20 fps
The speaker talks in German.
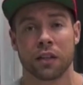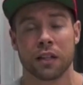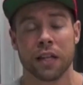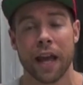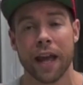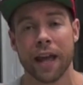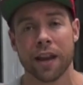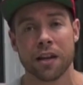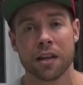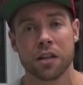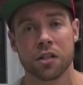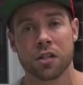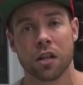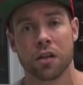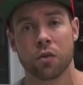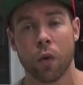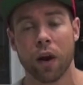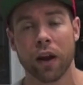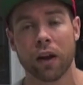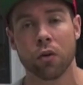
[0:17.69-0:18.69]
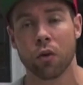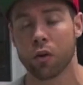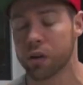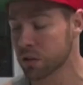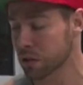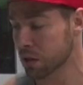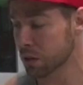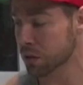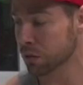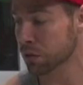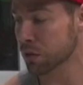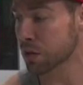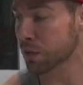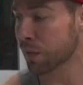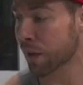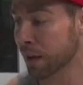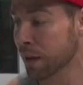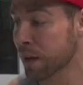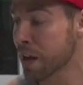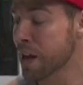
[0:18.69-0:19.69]
die ähnlich den Drag Curls ist und
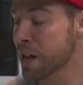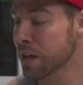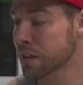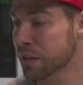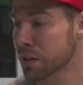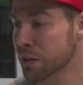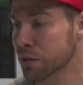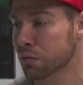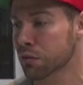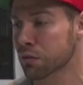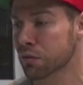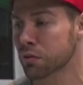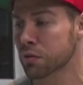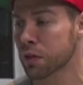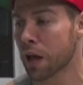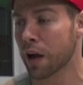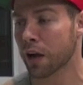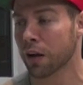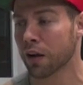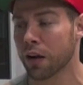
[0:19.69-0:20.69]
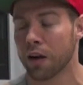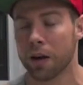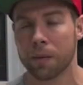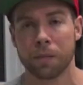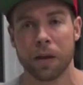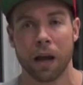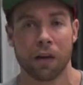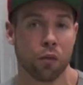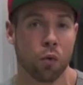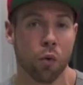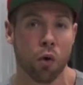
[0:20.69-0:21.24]
zwar sind es sozusagen ähm, ja,